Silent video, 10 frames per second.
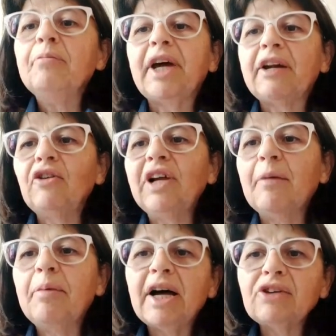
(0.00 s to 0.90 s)
per noi
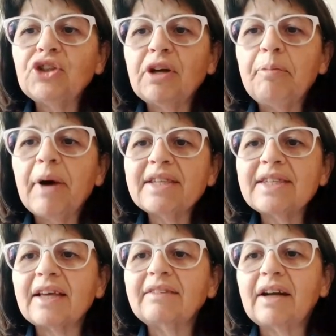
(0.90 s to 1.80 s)
la pace
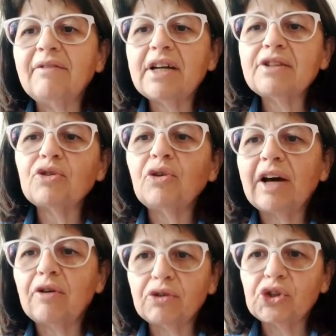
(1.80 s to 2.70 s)
passa attraverso
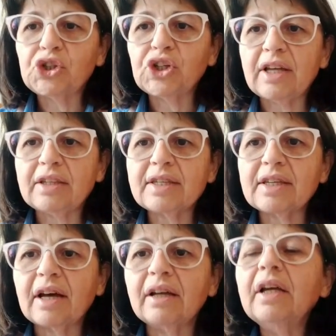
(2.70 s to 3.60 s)
la
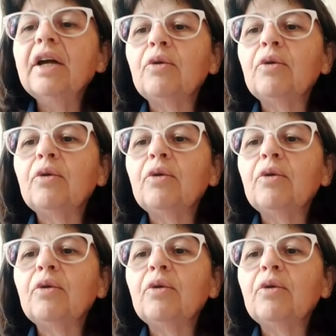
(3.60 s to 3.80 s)
conoscenza,